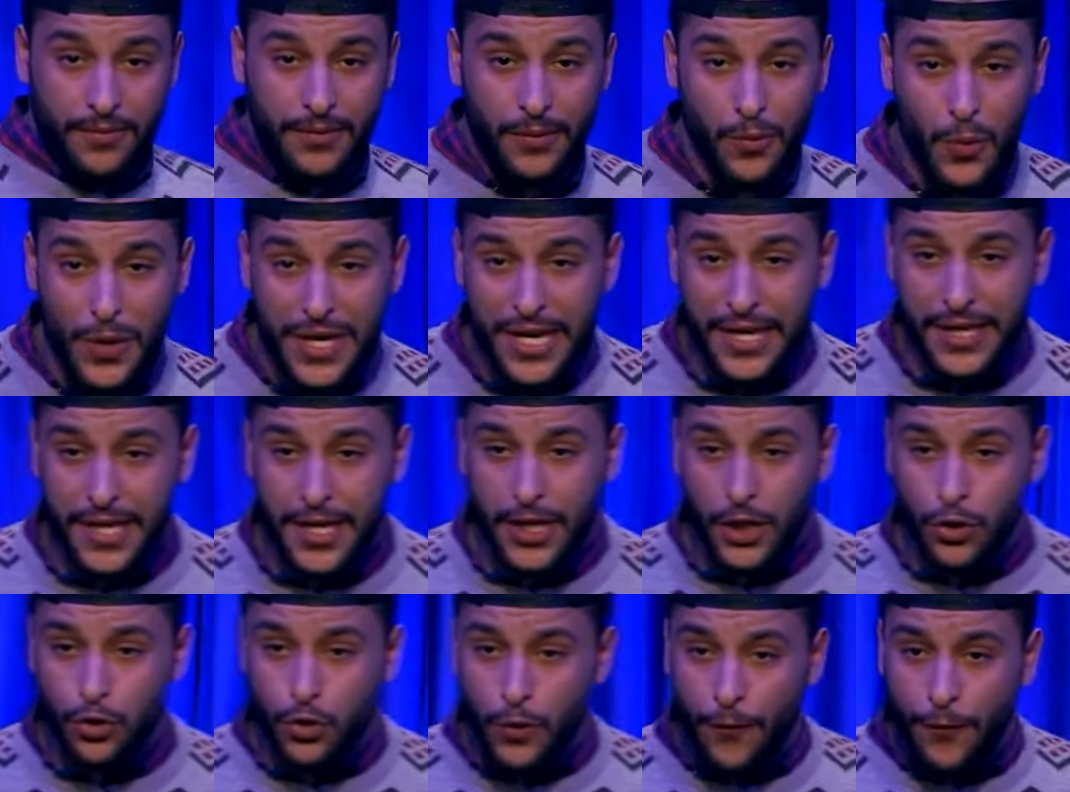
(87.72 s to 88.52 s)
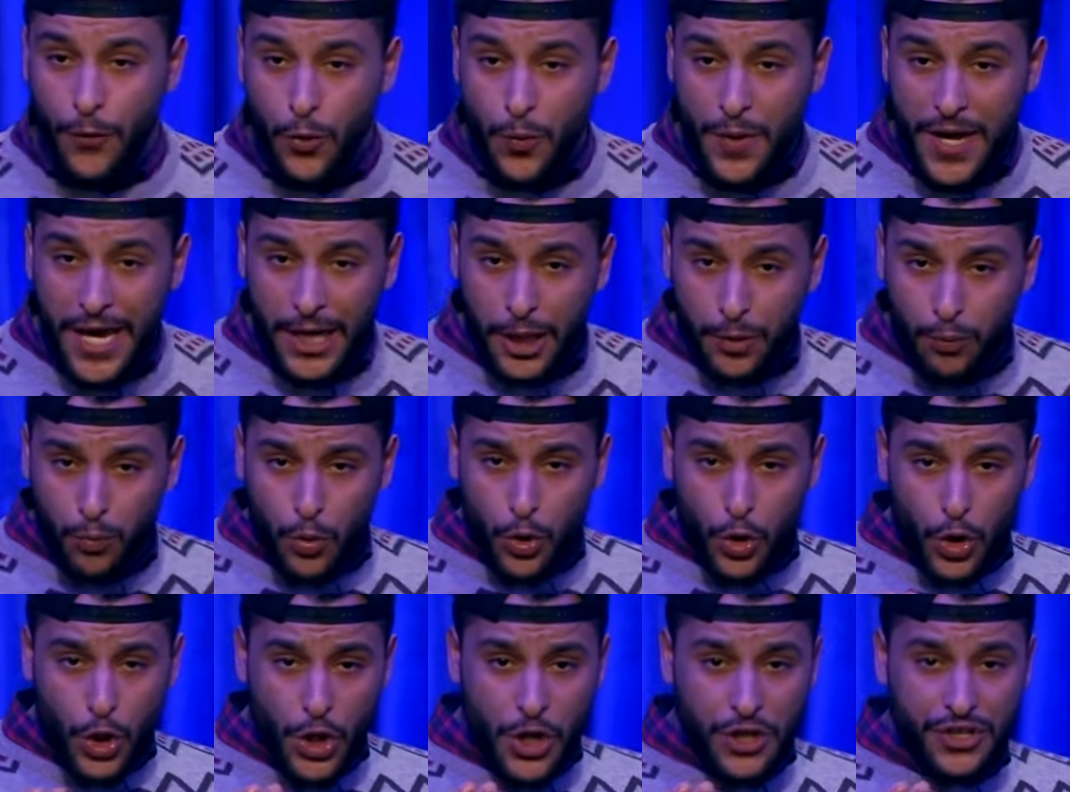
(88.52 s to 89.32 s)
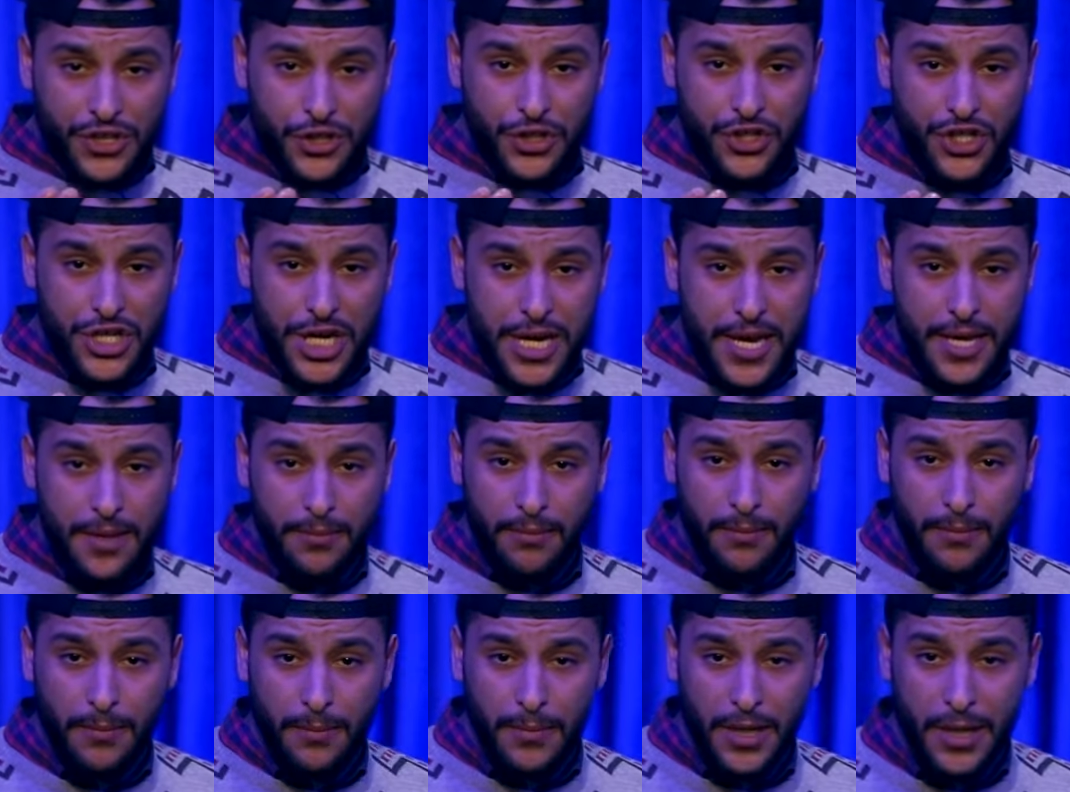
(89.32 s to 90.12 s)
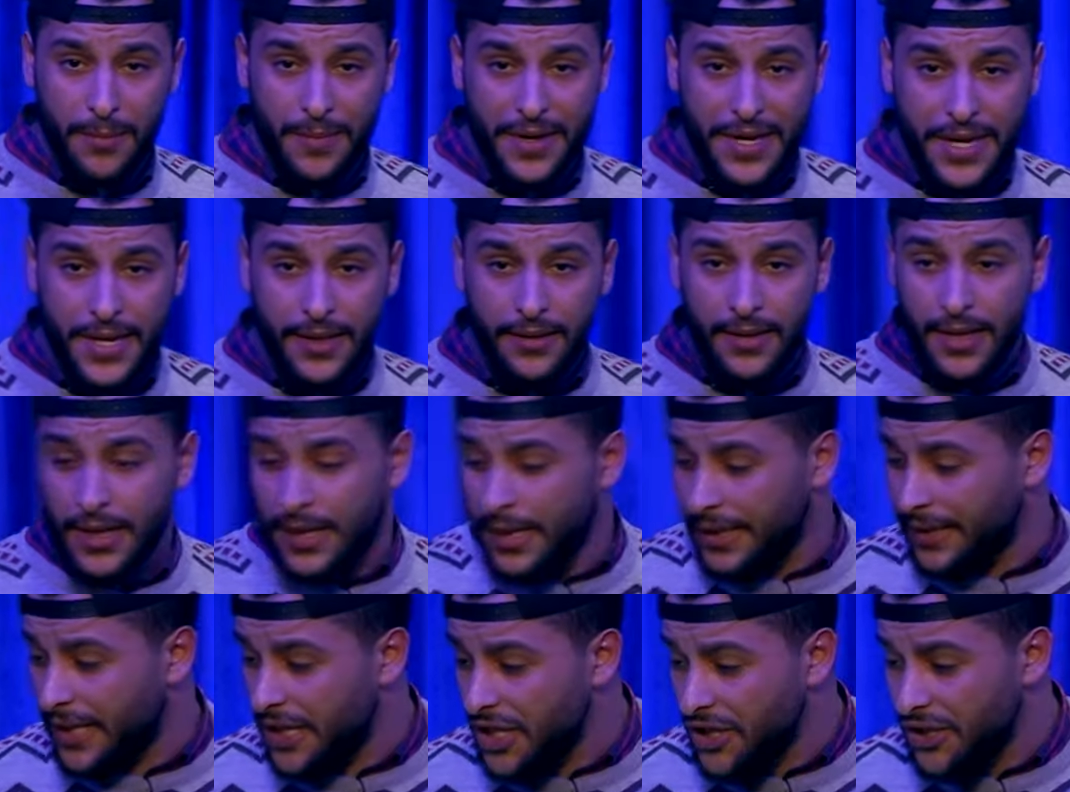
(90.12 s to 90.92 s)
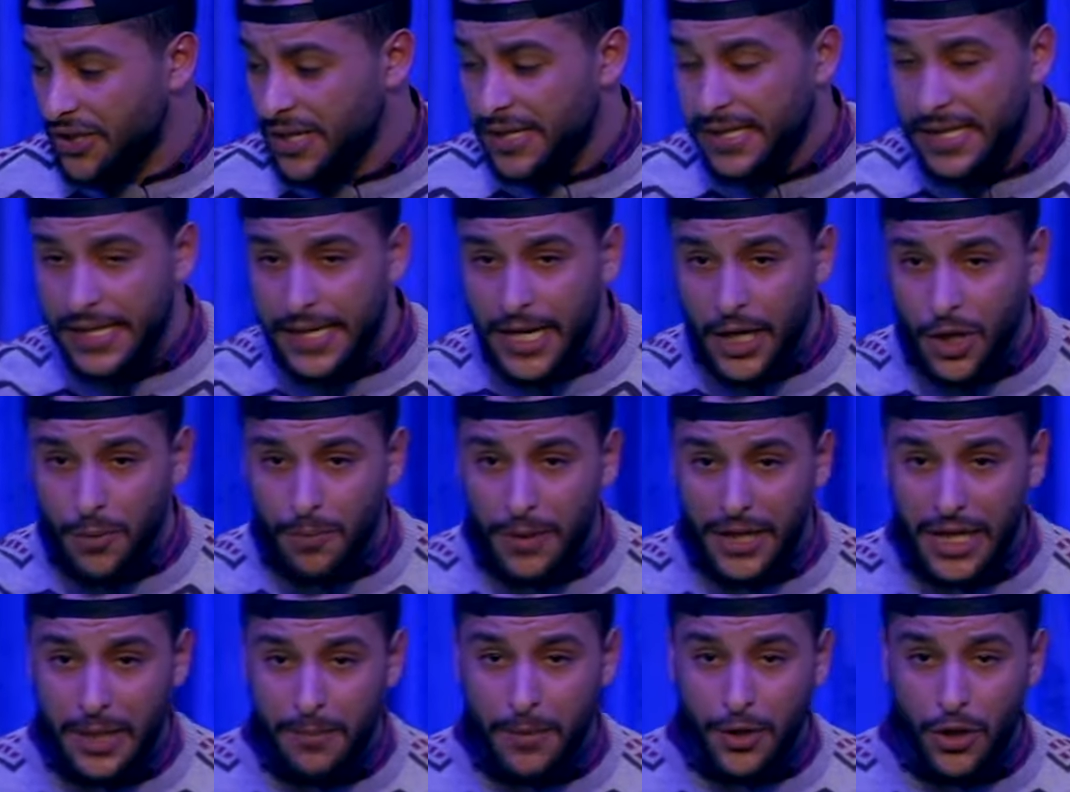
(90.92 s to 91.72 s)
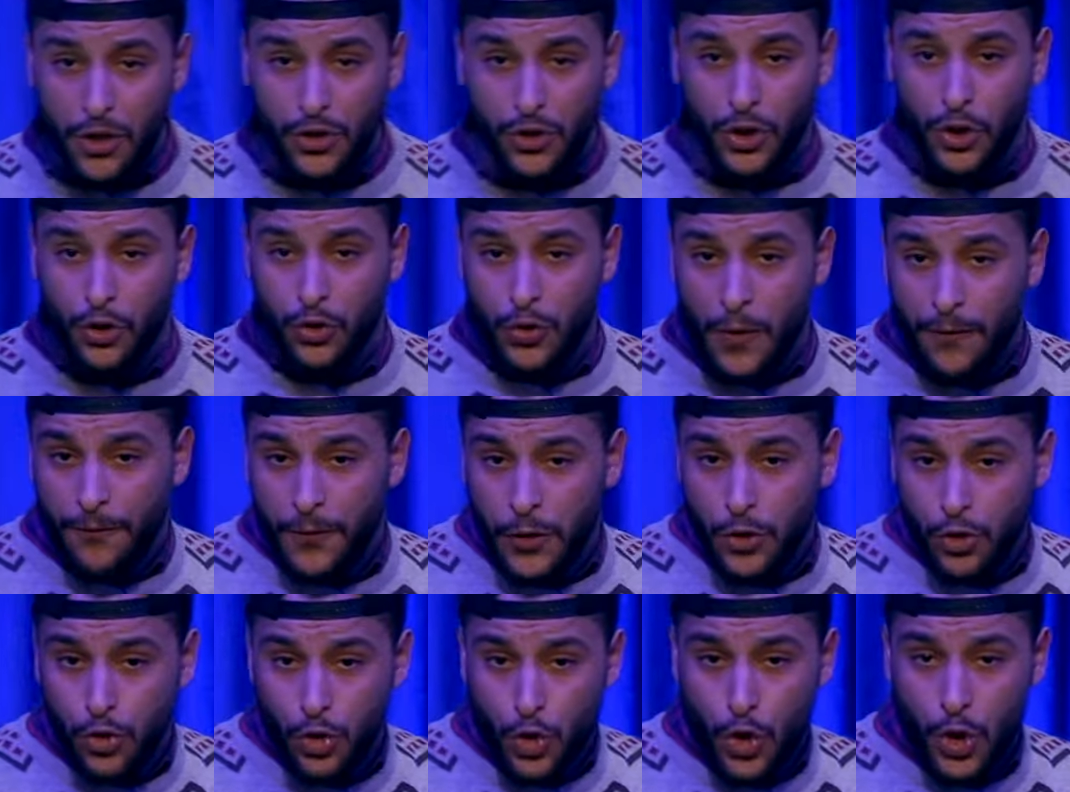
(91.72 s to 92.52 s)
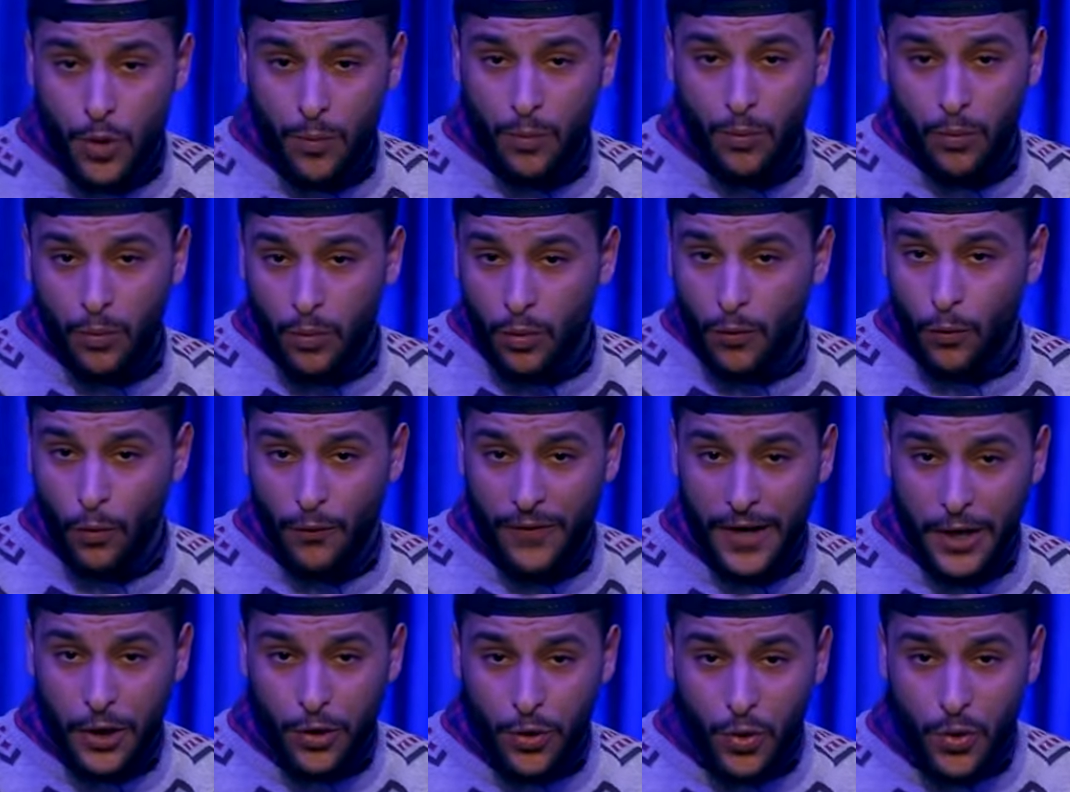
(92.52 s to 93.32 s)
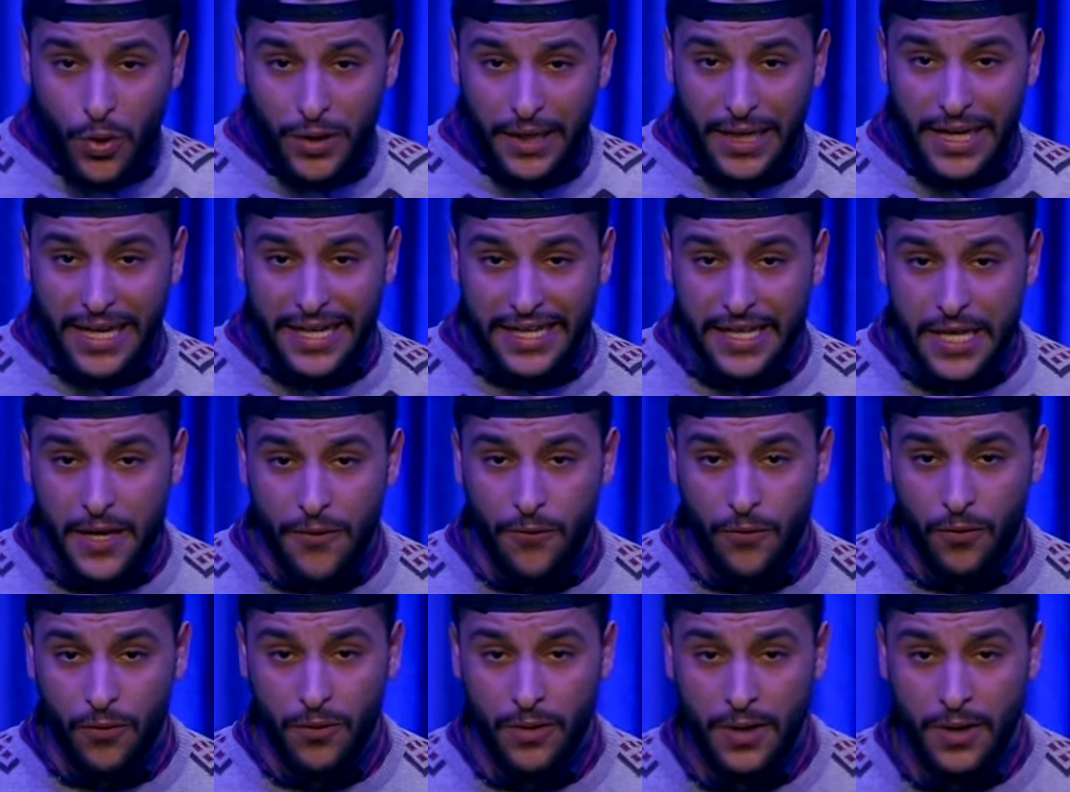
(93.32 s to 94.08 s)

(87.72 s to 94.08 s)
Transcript: وانا كيك نشوف في واحد بوغوس جي من بعيد طيشت السيجار من غير ما نسعر نشوف في نجوم وفكرون على كتافه